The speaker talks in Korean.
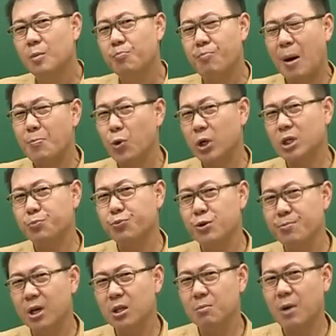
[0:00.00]
반복해서
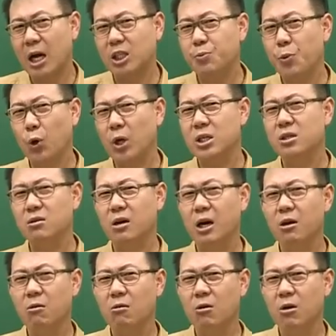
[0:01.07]
풀면 학습 효과
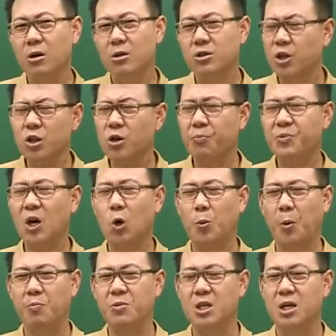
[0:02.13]
있을까요? 저는 없다고
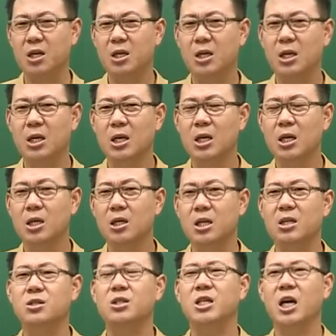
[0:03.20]
봅니다.
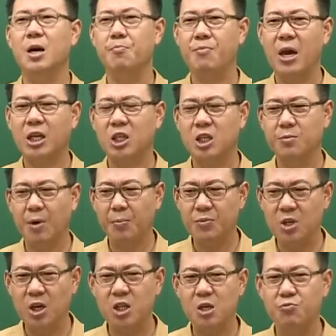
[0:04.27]
그래서 제가 맥시멈
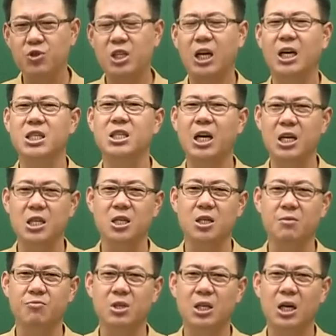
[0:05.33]
8문제까지 살리는
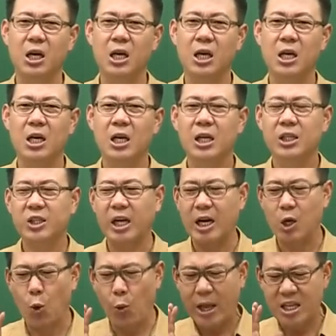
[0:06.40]
겁니다.
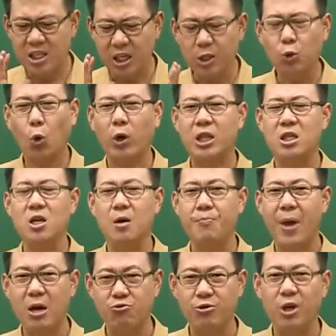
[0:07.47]
사료 완전 똑같은 거
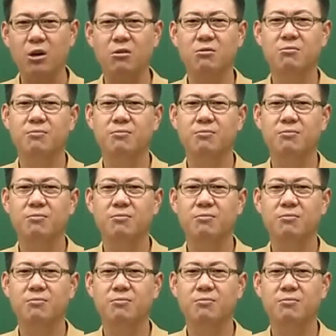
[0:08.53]
빼고요.